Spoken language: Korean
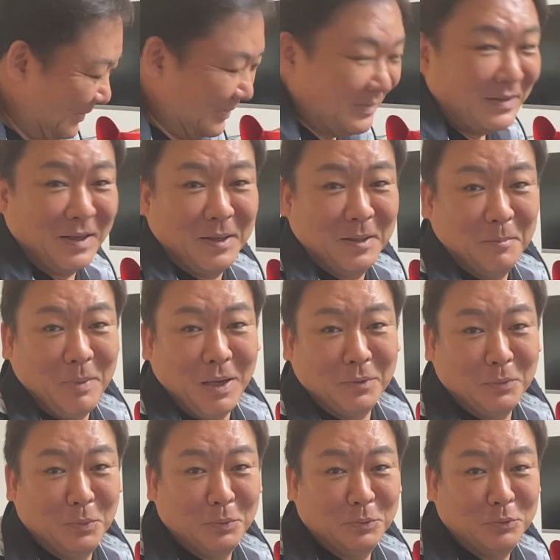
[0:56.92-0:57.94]
자,
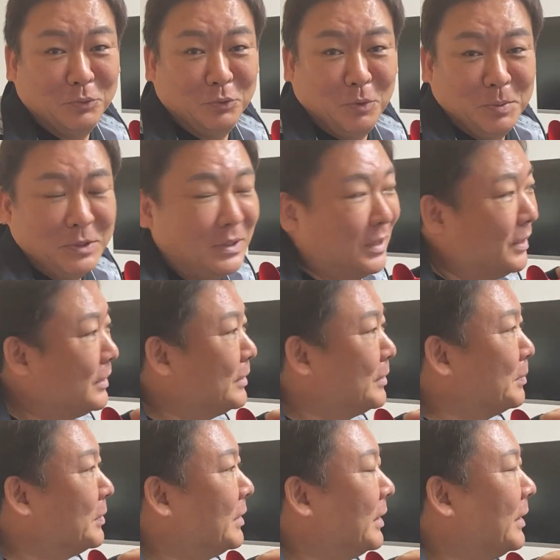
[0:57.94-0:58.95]
바로 오늘 수업
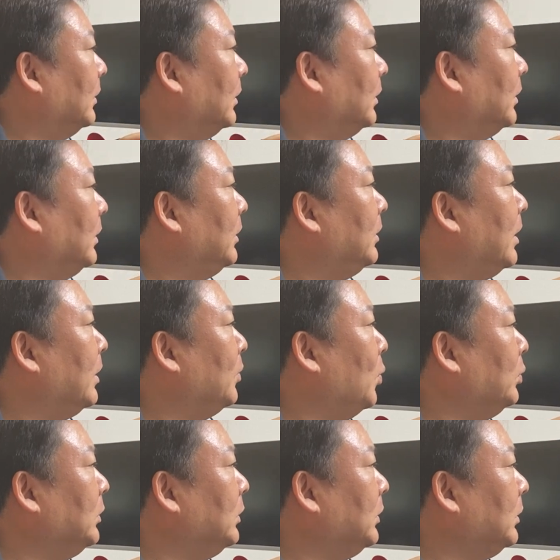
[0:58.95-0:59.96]
시작하겠습니다. 일단
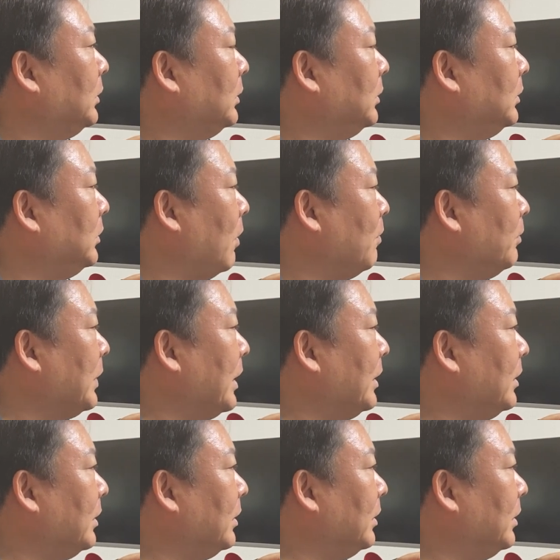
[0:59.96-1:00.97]
오늘은
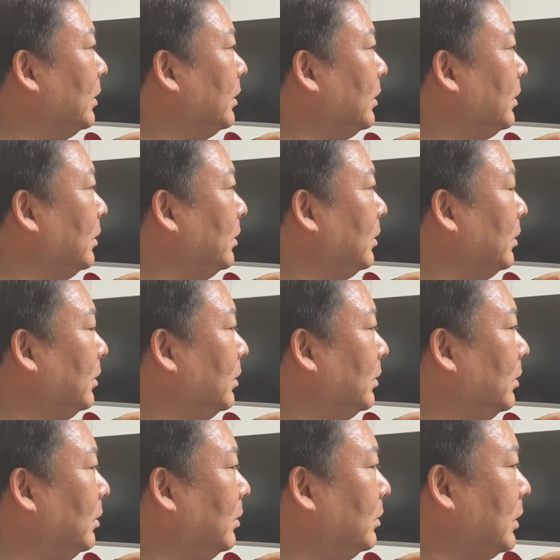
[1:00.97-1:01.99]

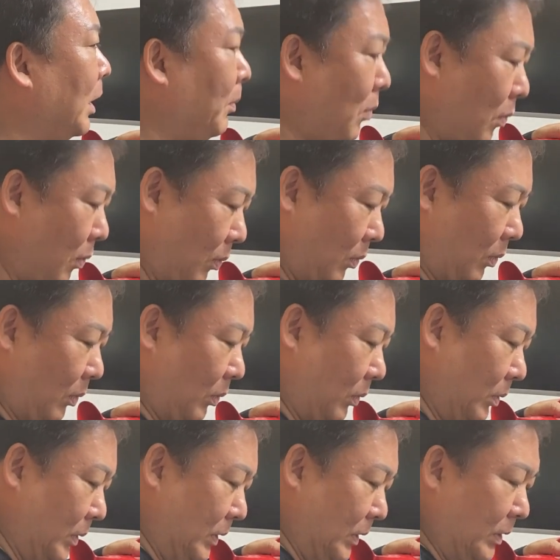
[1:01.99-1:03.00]
썸네일
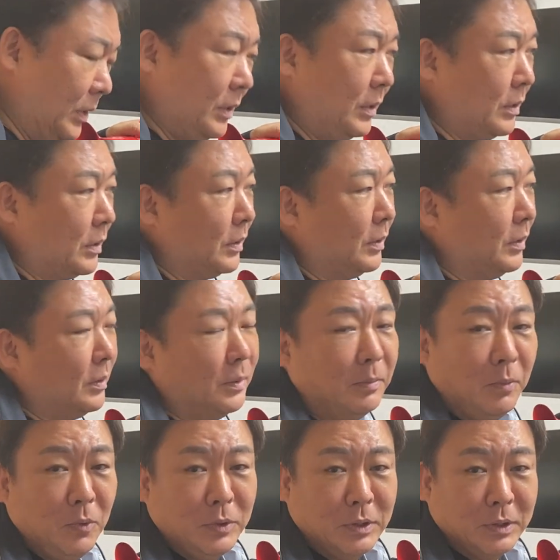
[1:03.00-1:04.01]
제목이
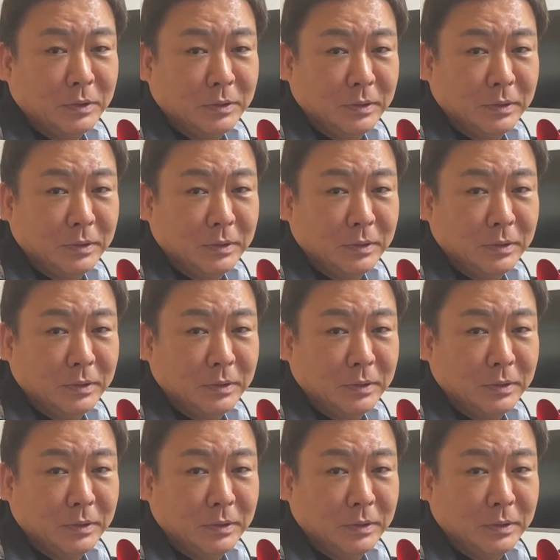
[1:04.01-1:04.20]
뭐 이제